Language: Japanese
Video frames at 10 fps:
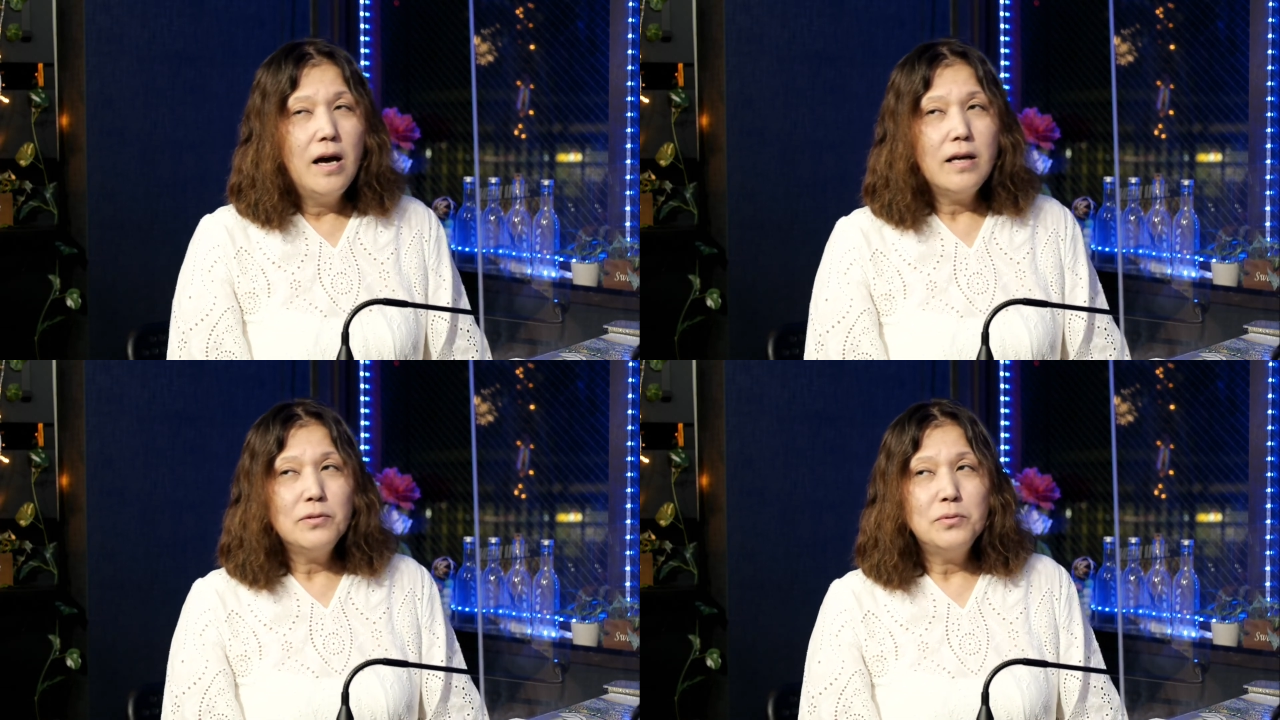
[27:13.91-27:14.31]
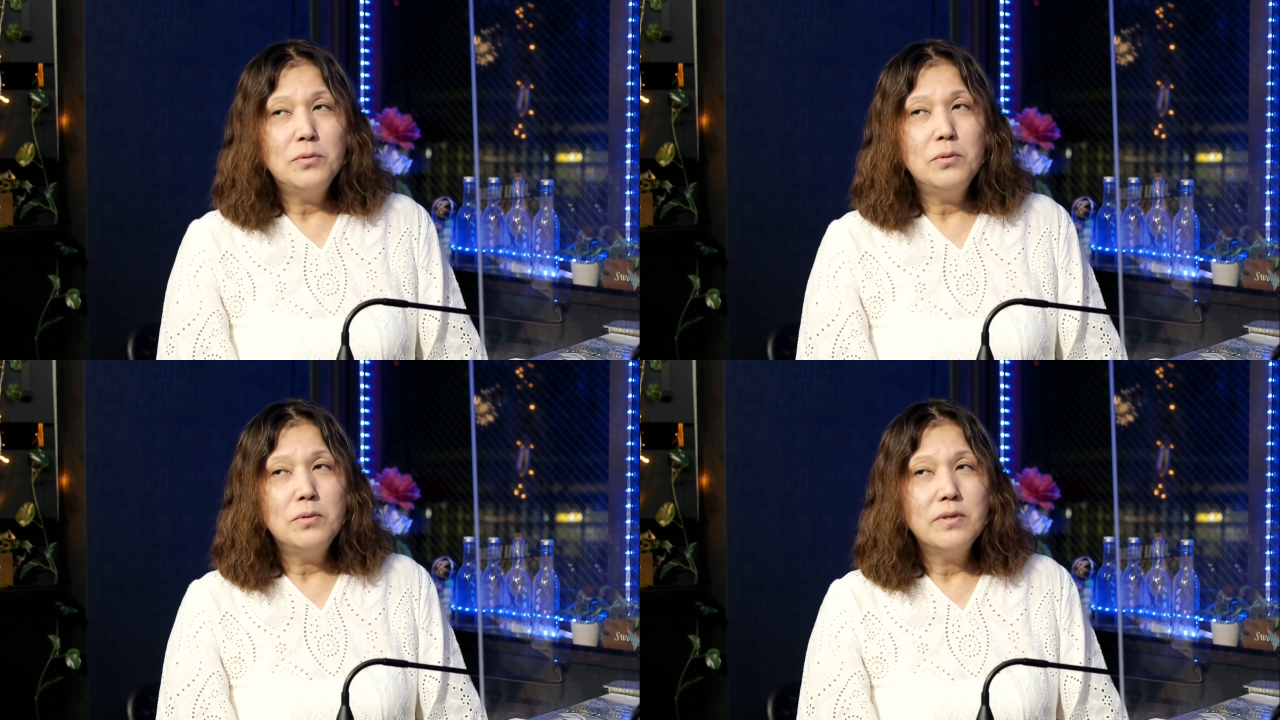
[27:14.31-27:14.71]
あ
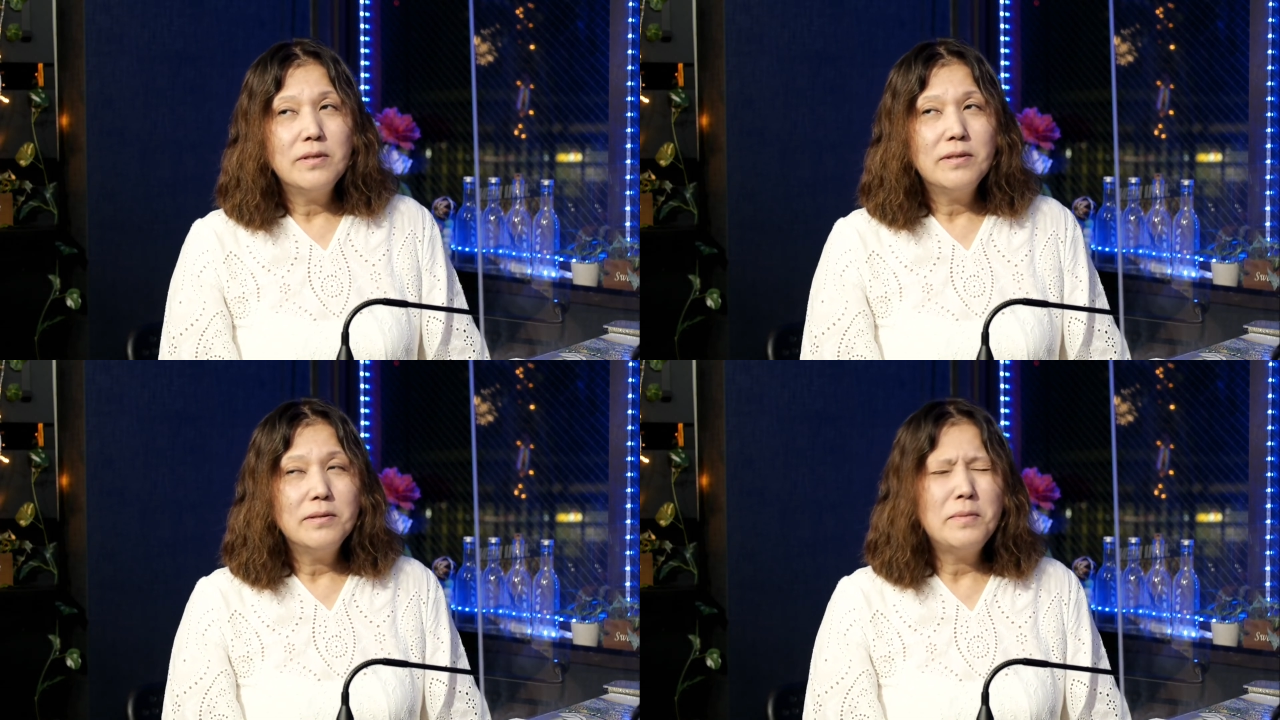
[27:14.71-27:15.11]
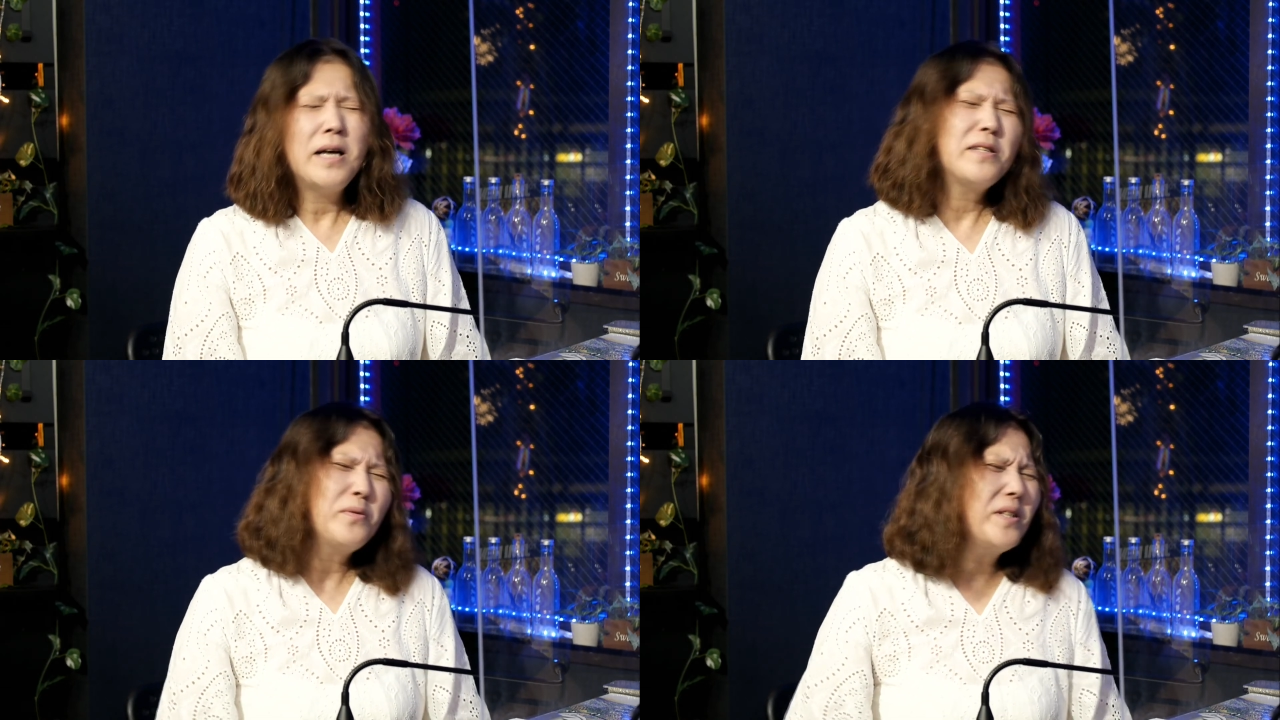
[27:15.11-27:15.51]
のまあ
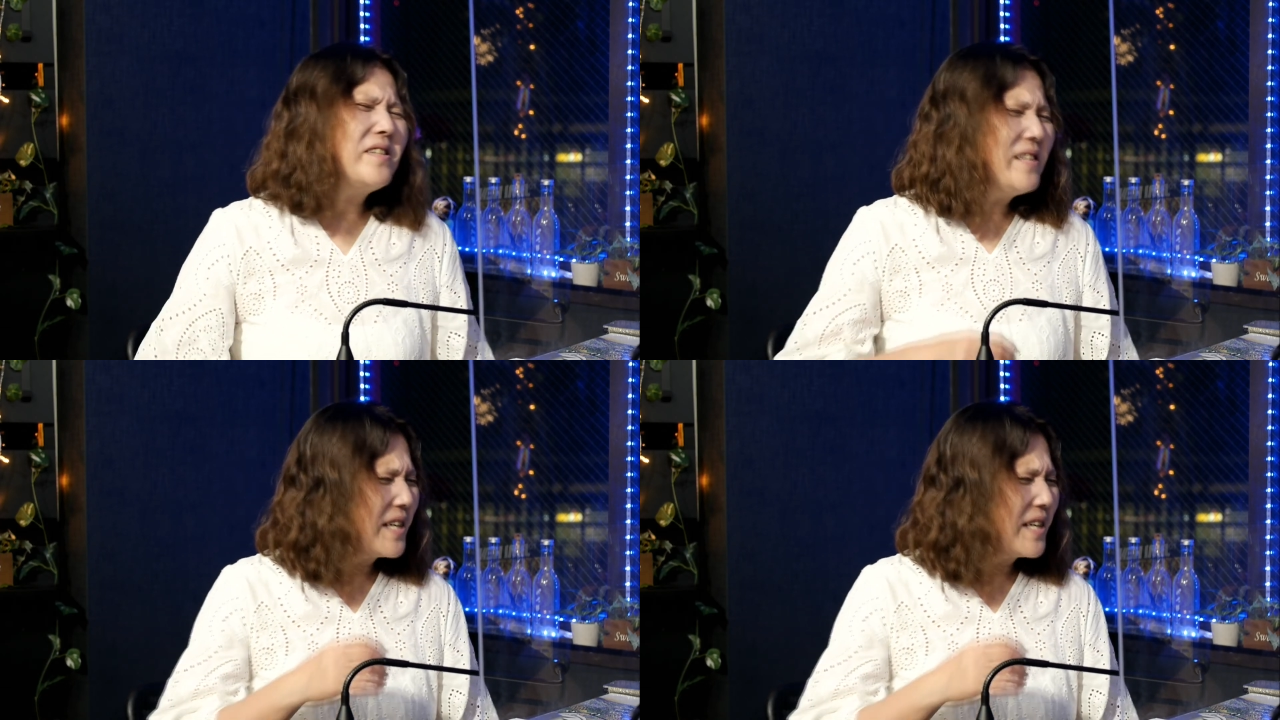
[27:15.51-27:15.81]
そうですね、